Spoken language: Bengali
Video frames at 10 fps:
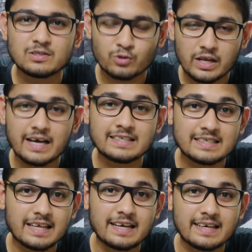শোনা
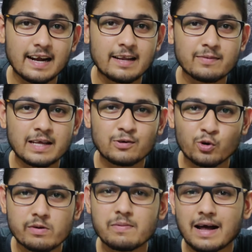যাচ্ছে যে ইন্ডিয়া টিম নেই
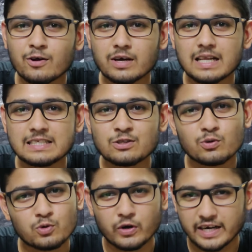খুবই ভালো খেলেছে
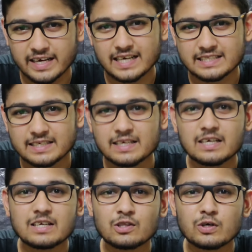তবুও হেরে গেছে
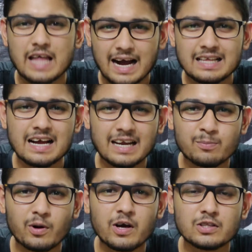তো দেখা যাক
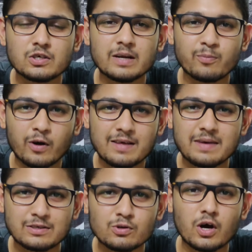এরপরে হয়তো এর পরের
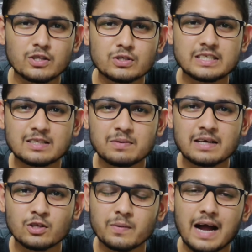ম্যাচগুলো হয়তো জিতবে
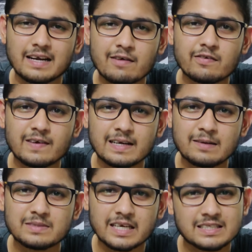তবে আন্ডার ফিফটিন
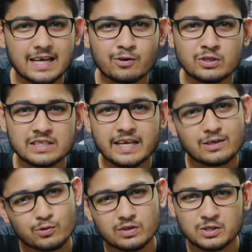টিম চেষ্টা করছে
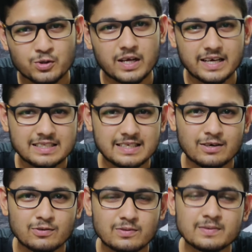এইটুকুনি শোনা যাচ্ছে
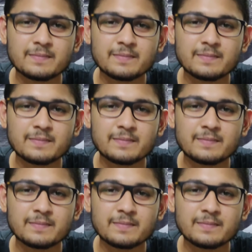এখন